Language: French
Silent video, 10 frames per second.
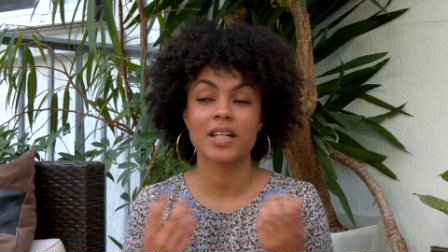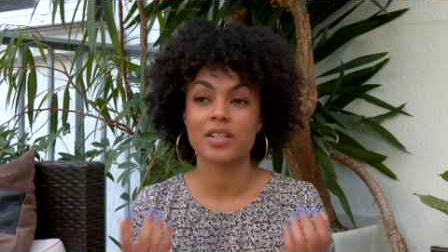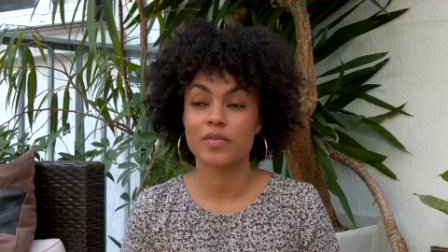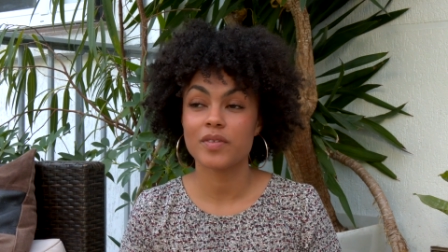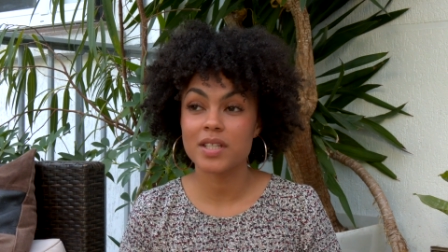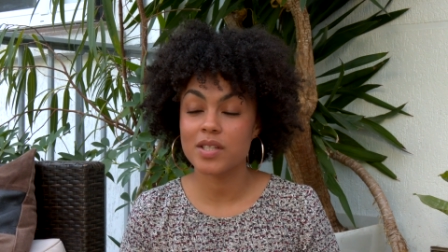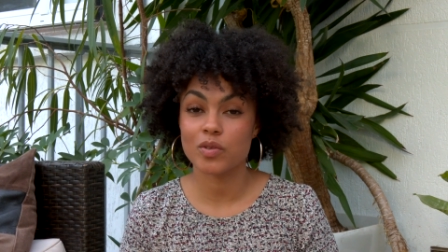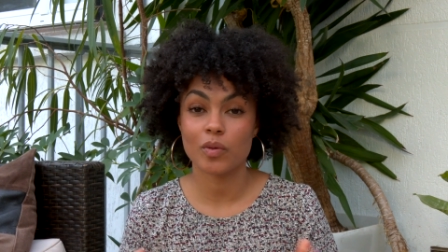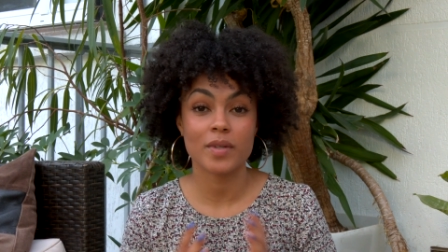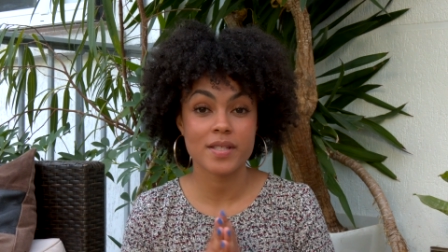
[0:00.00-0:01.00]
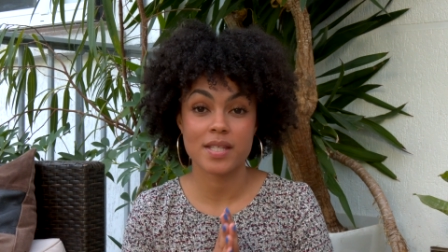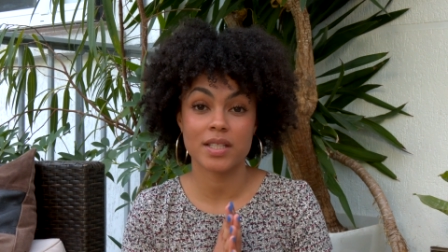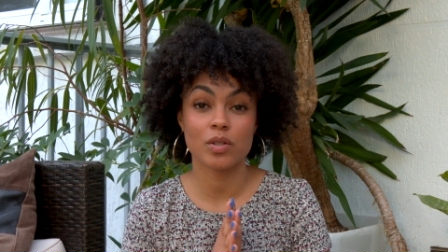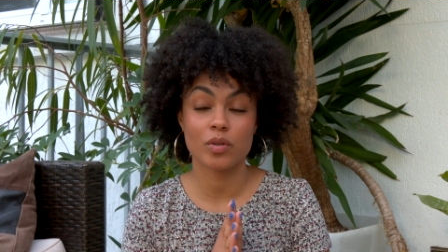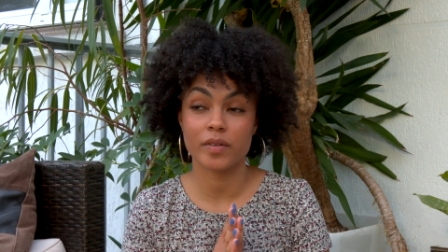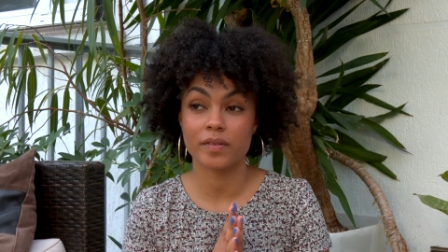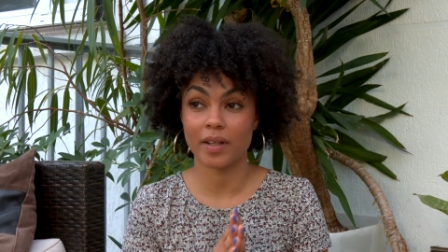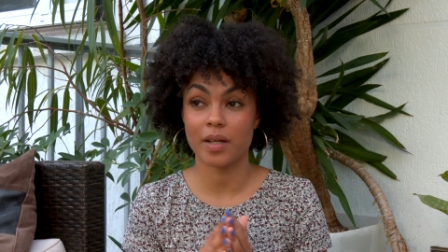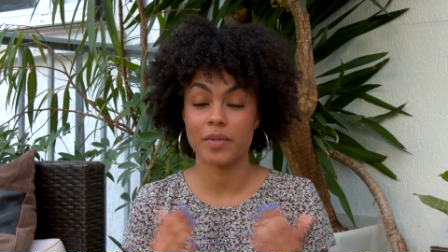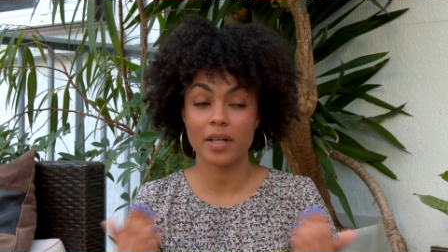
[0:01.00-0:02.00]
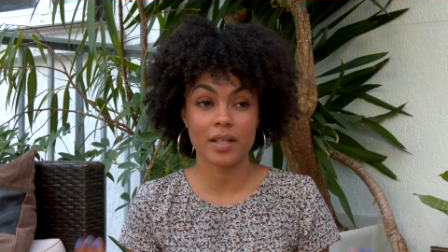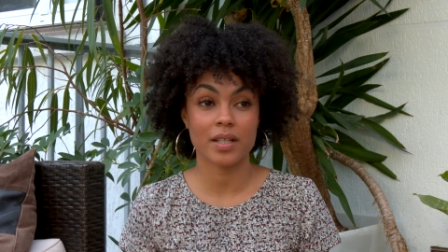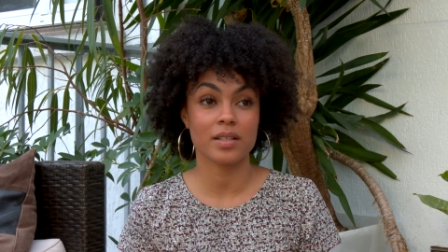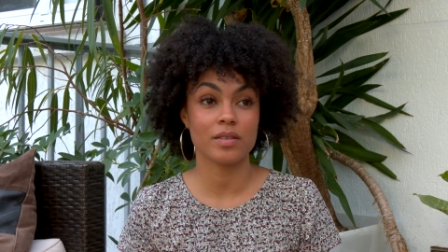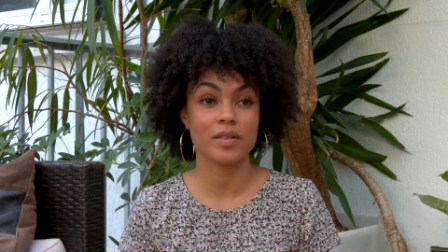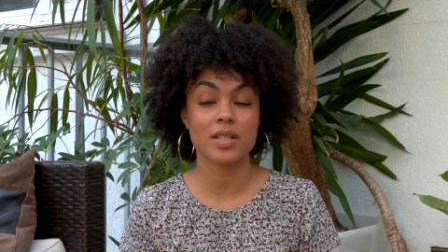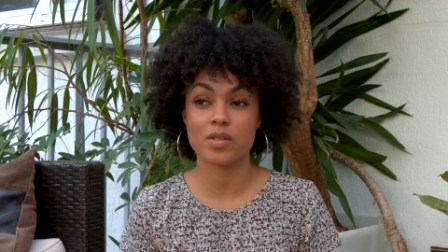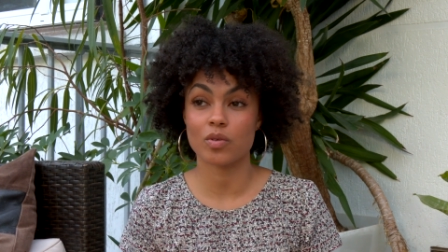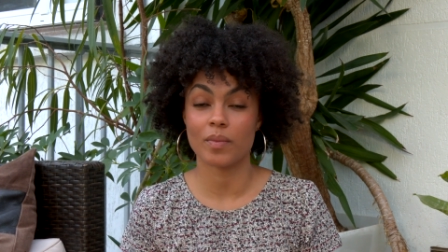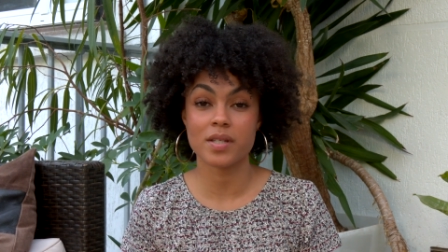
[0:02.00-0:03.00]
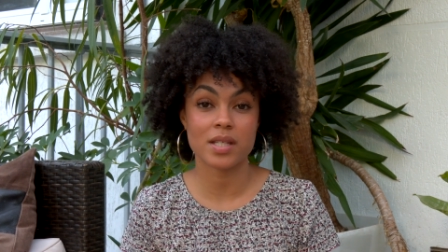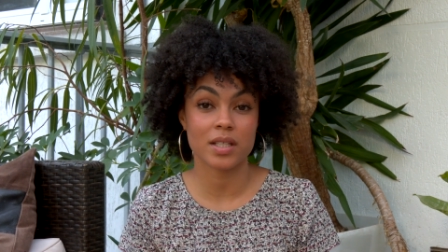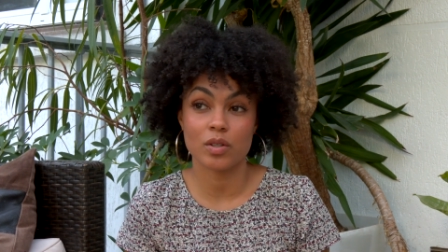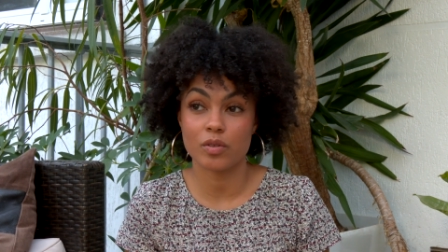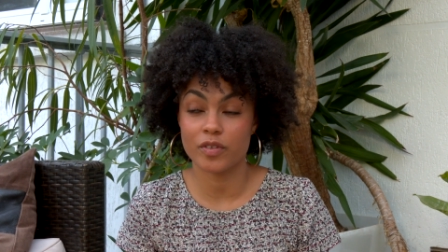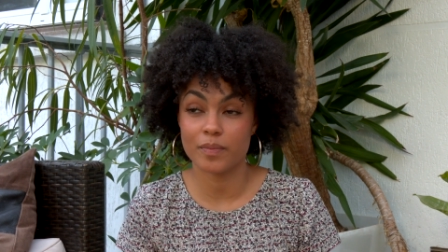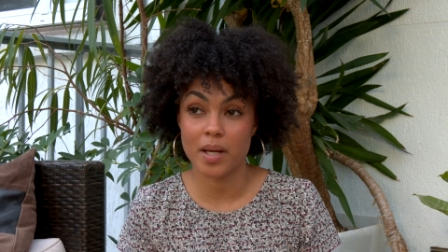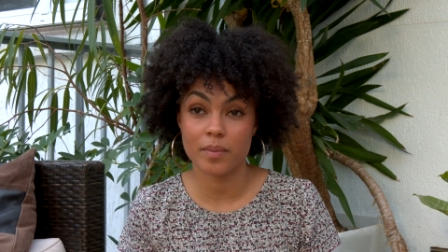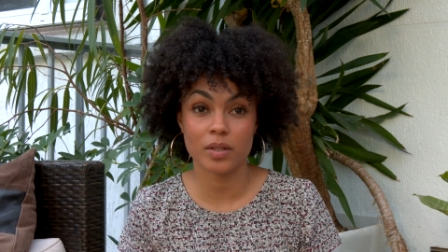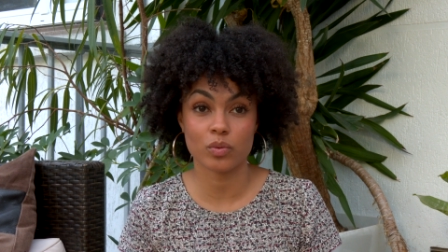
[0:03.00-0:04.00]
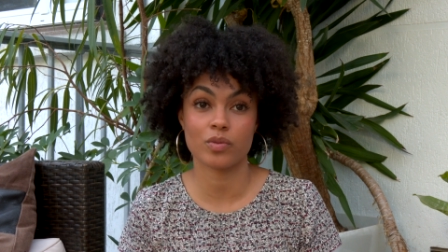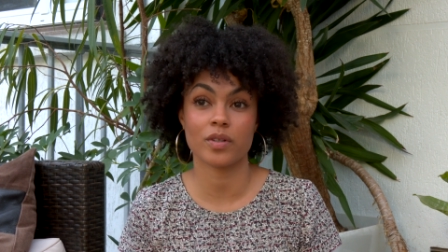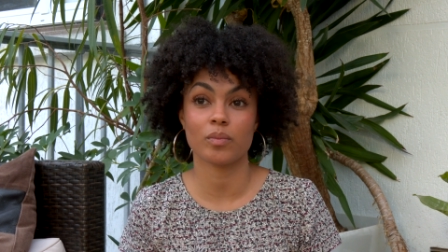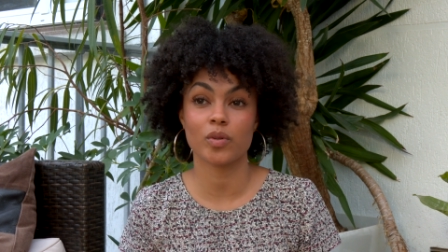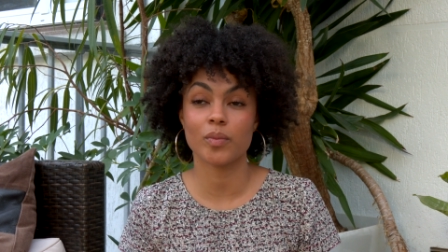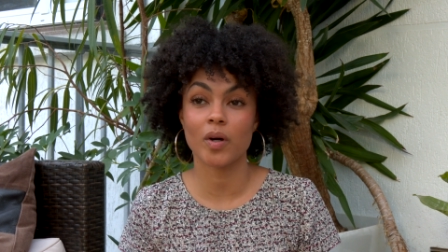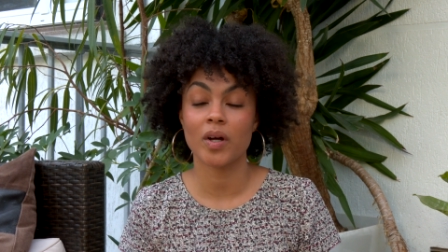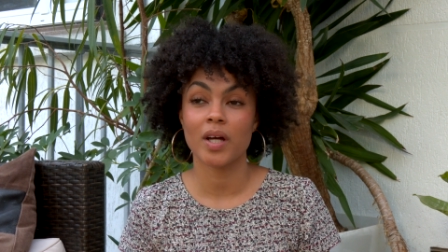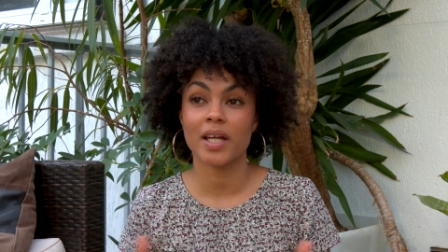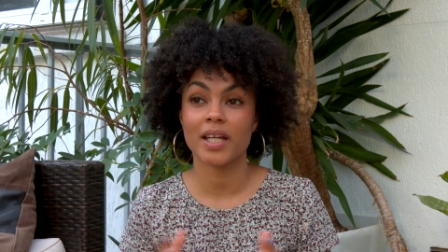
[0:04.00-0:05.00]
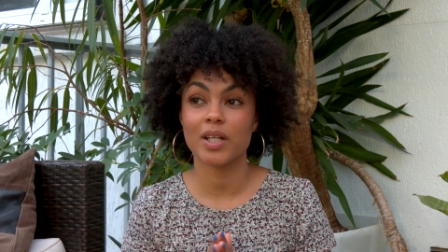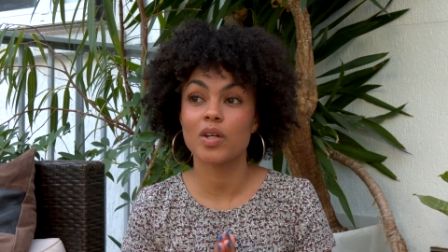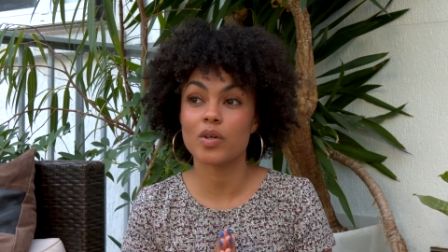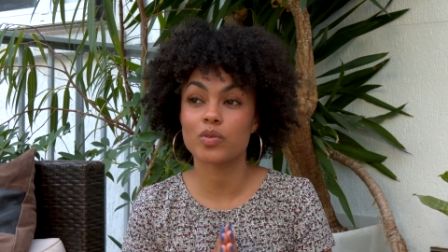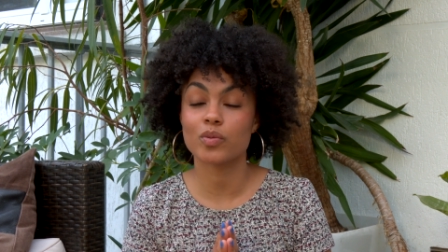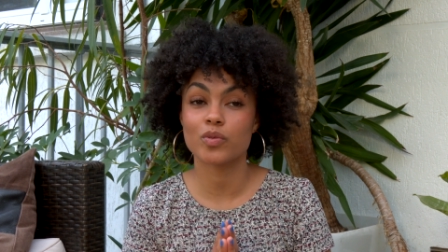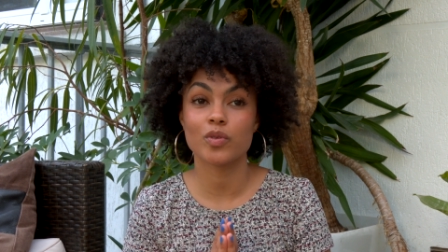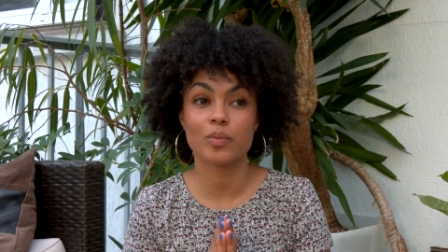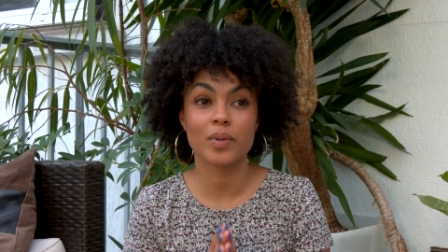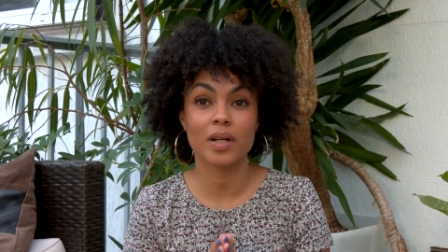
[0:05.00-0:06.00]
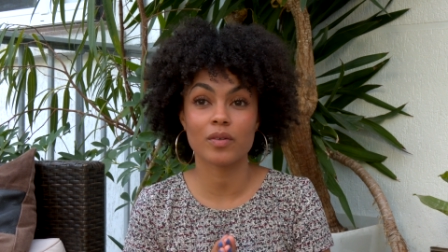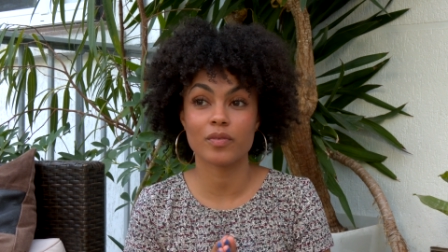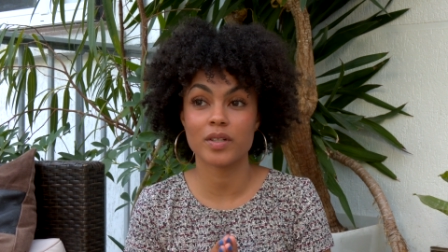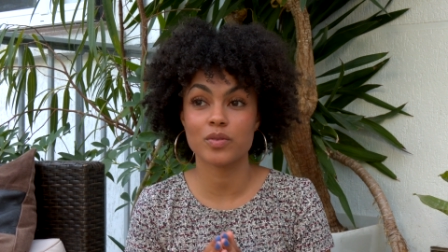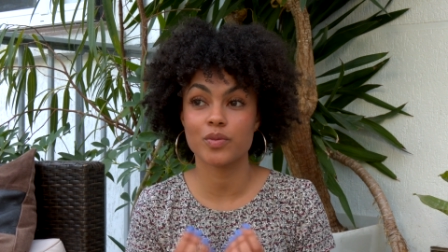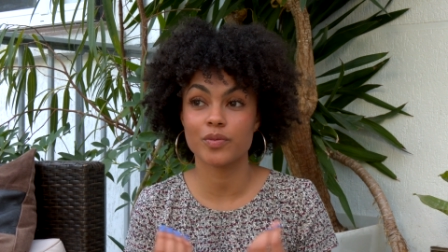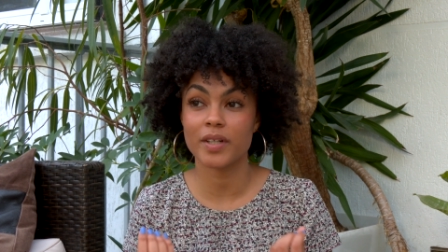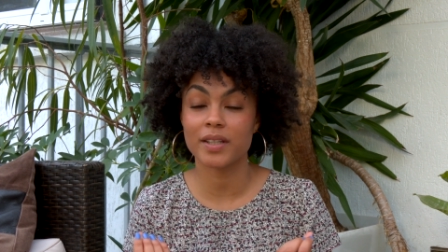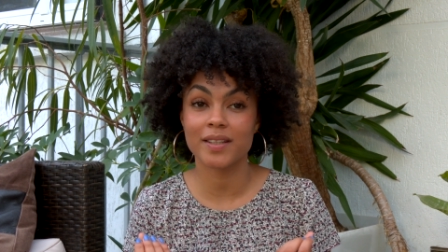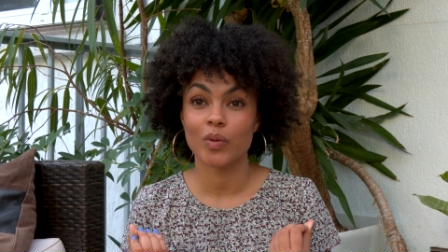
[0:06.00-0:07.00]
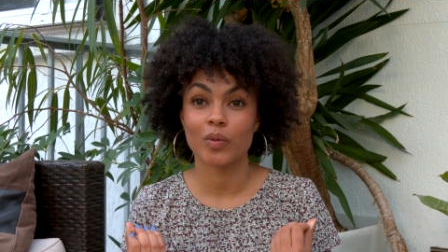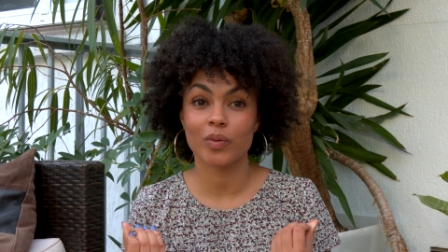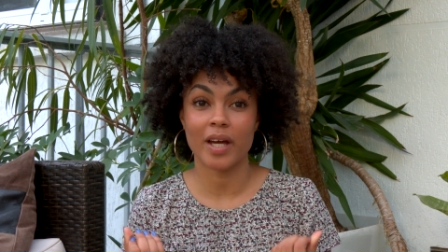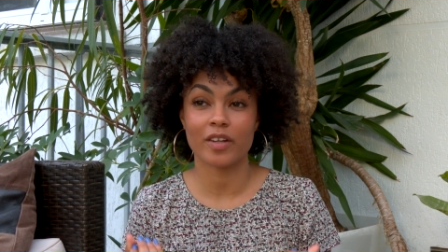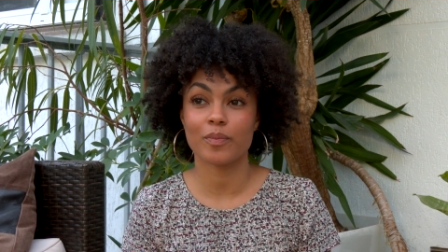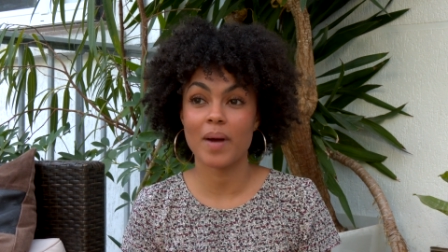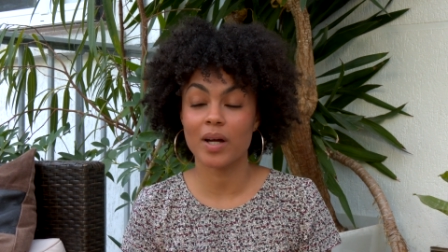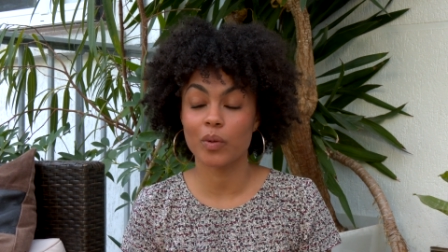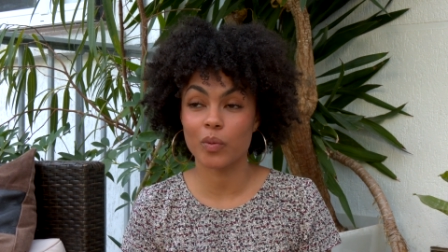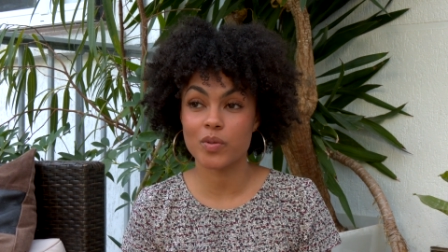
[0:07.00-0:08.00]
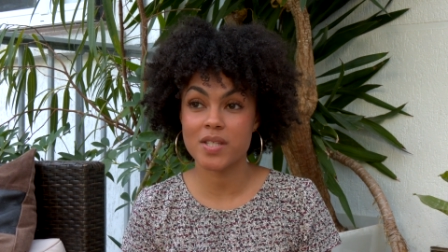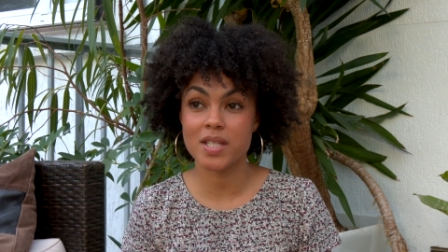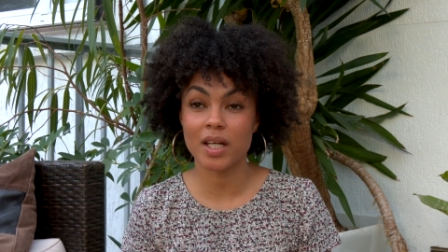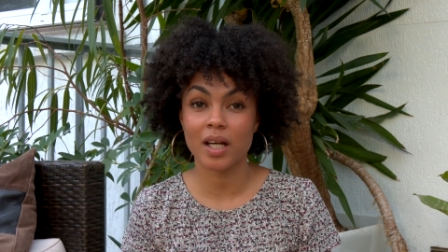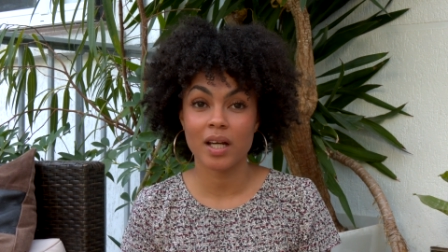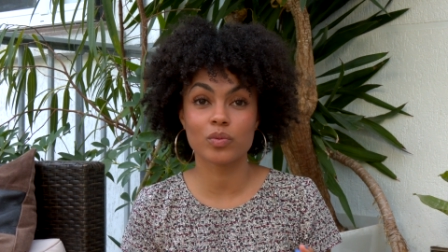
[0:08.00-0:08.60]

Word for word: Il y a des filles qui sont minces et qui le vivent très bien, et il y a des filles qui sont minces et qui le vivent pas bien, tout simplement. Et lorsqu'on se plaint en fait du fait qu'on n'arrive pas à grossir,